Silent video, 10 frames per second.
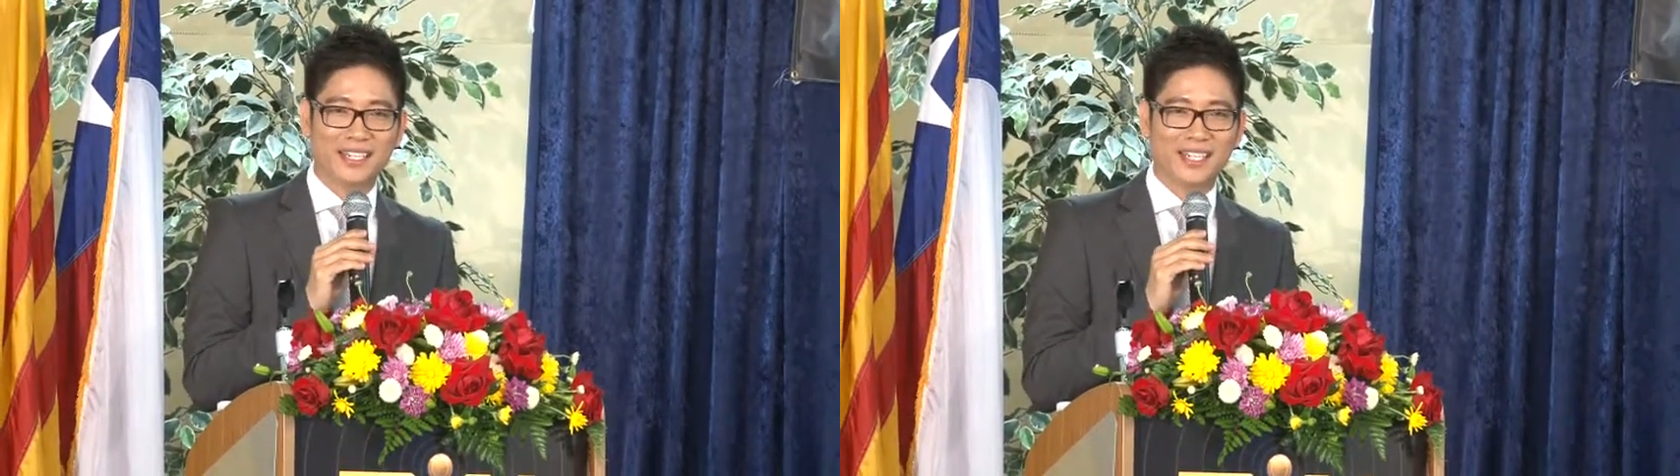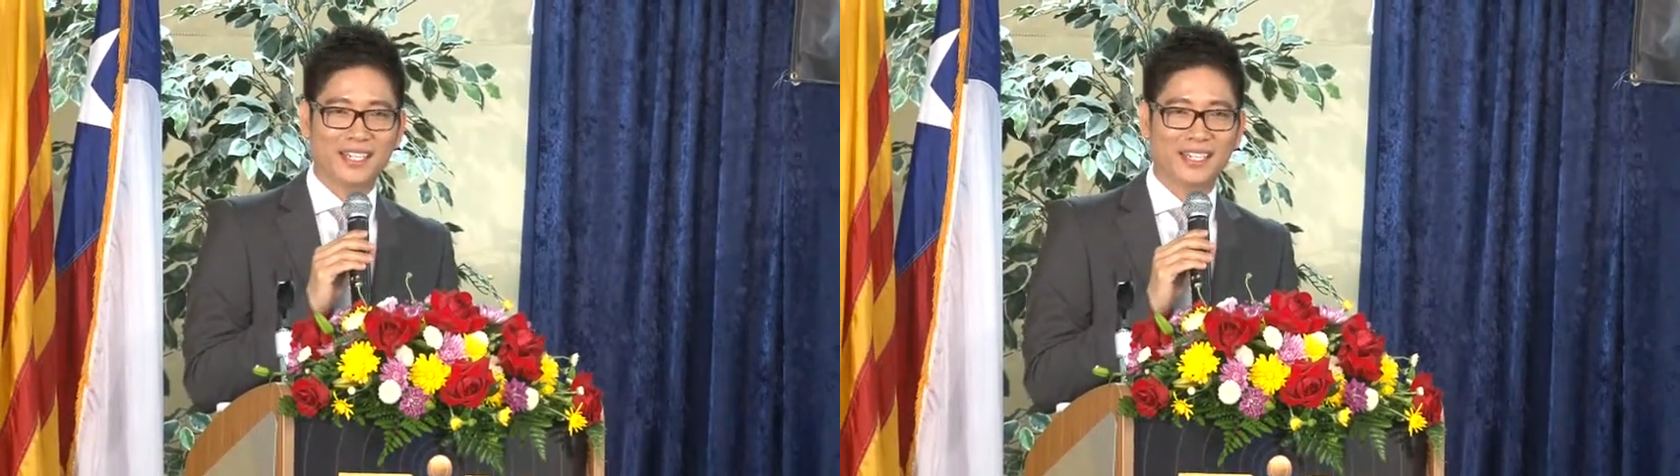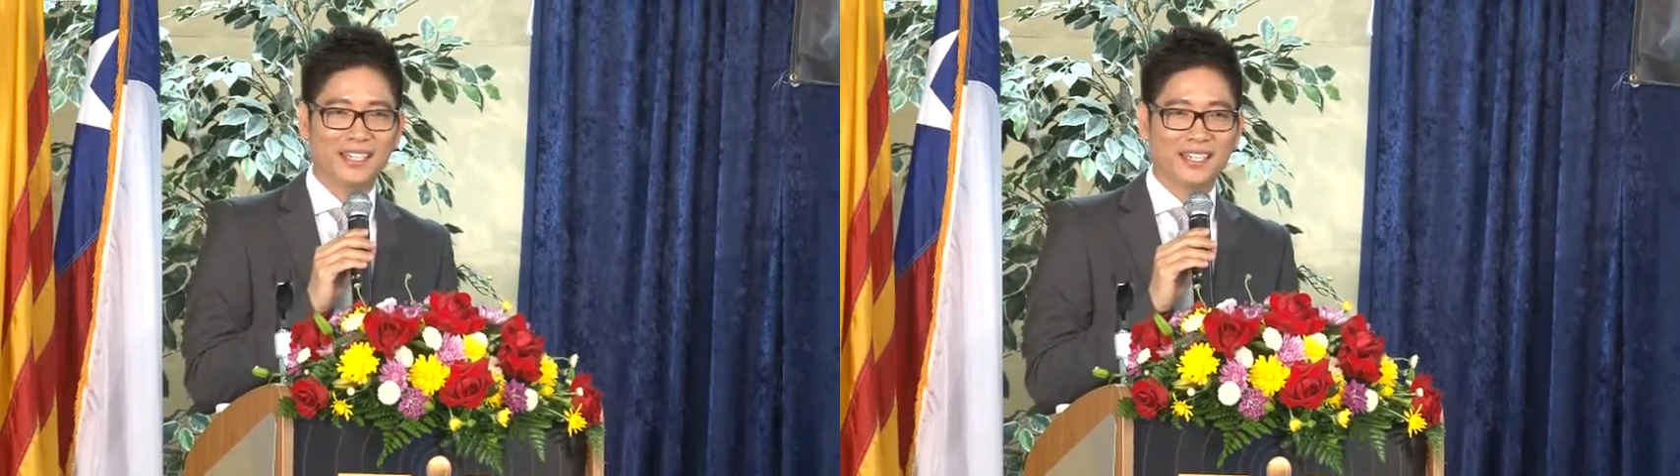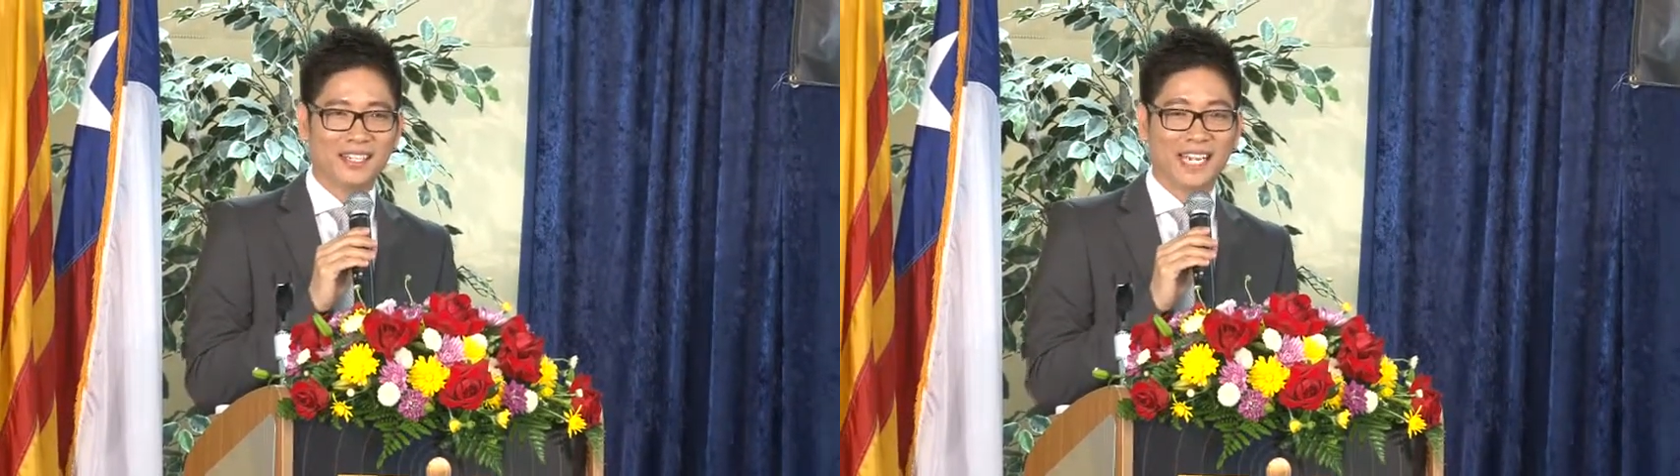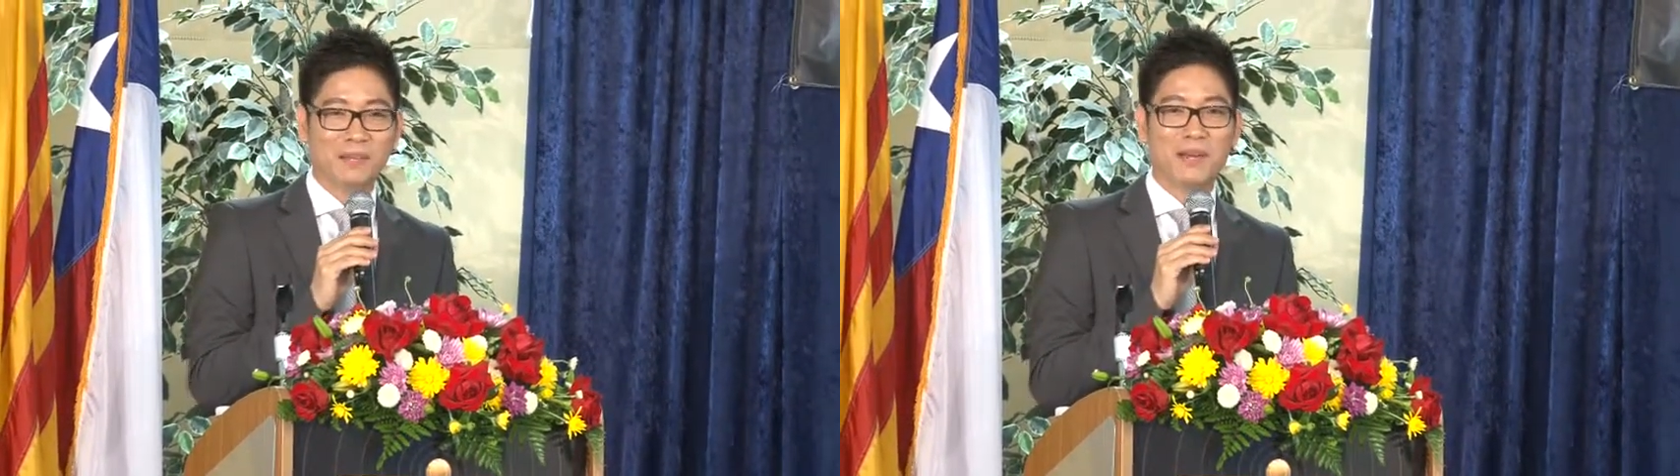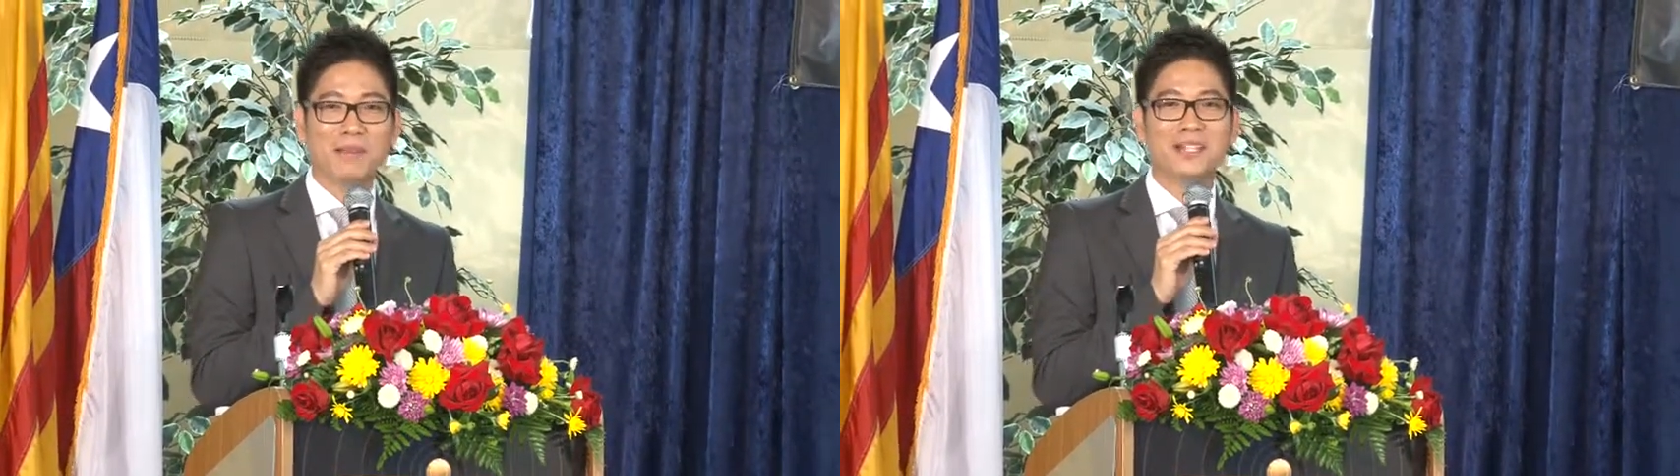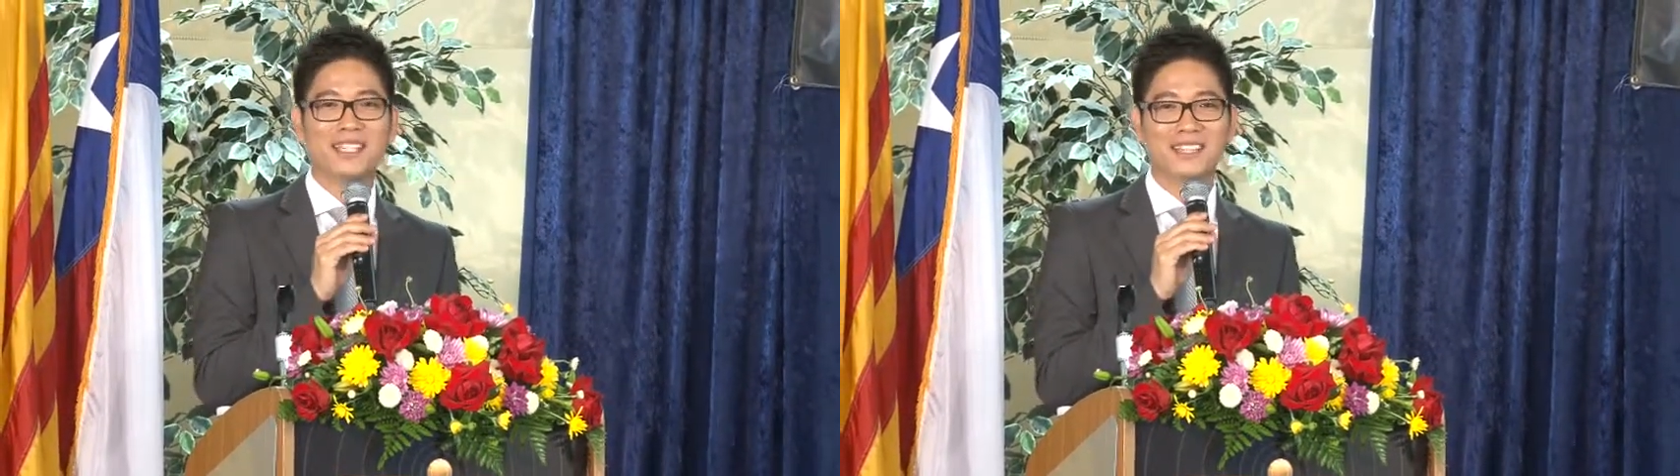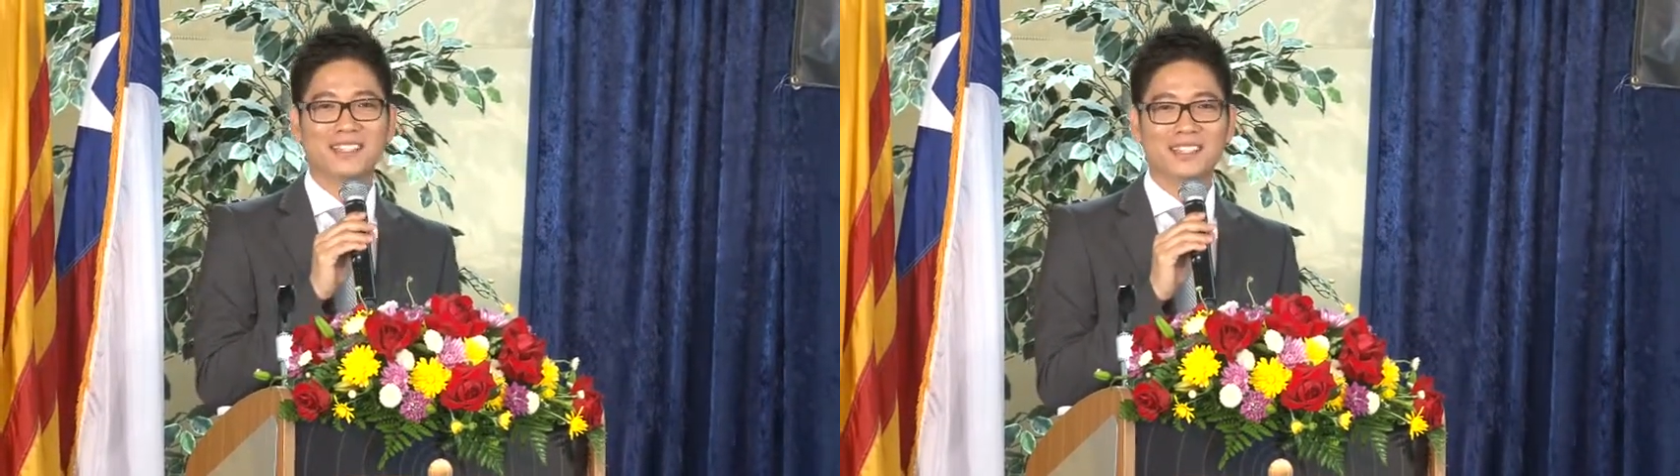cái ngày 30
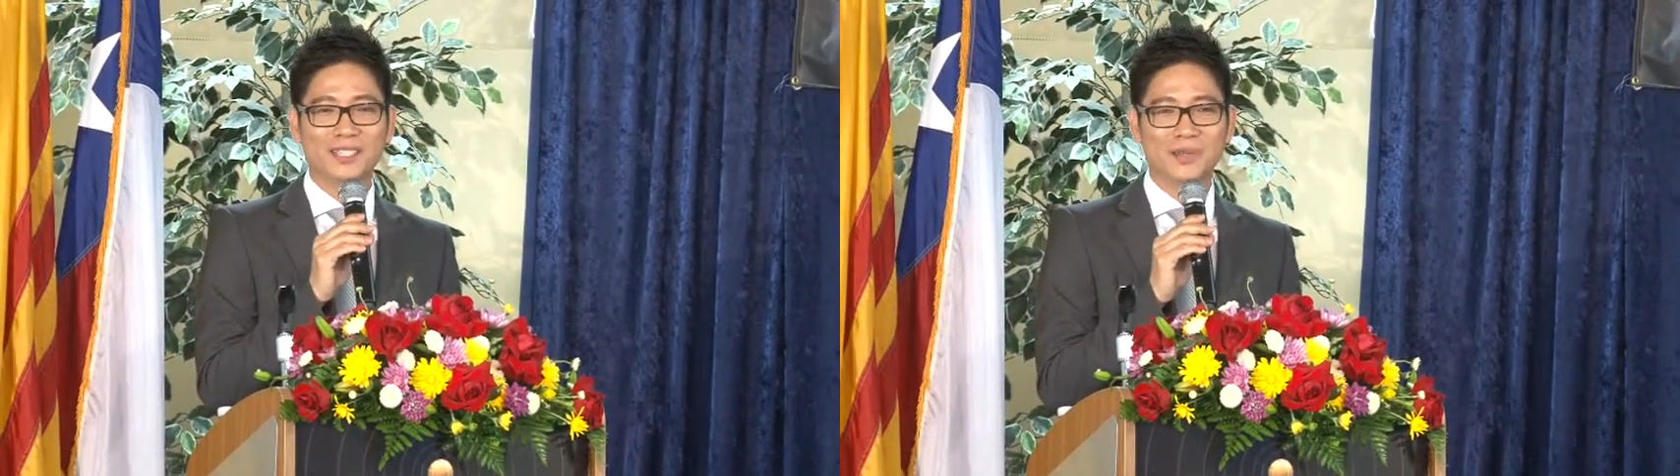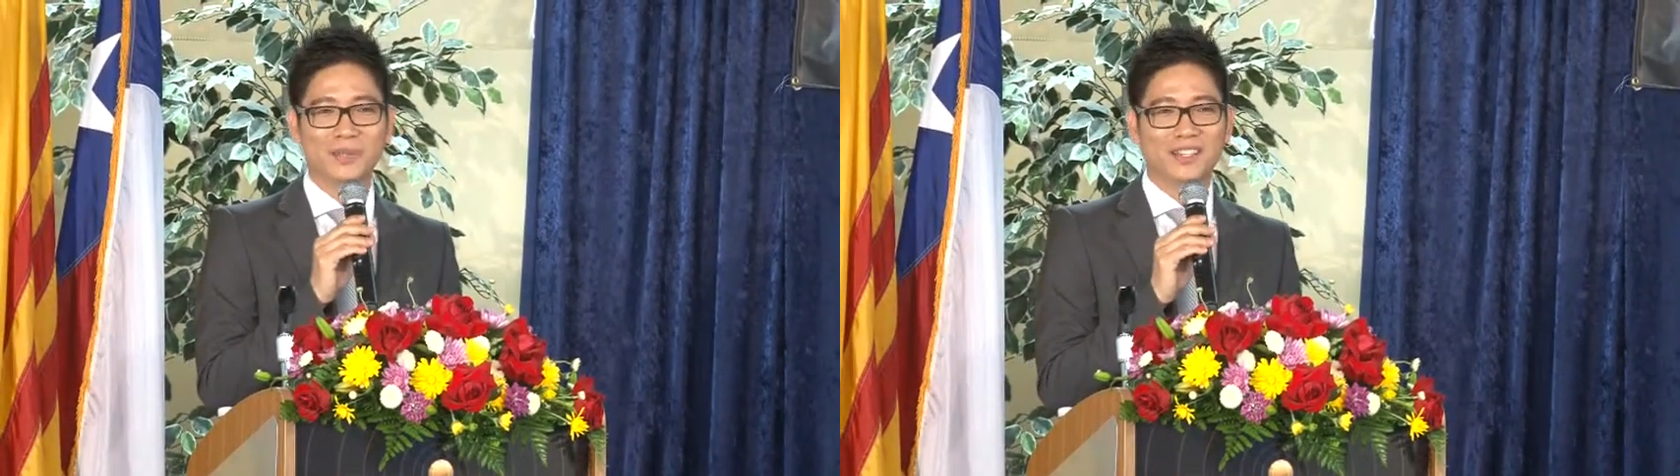tháng 4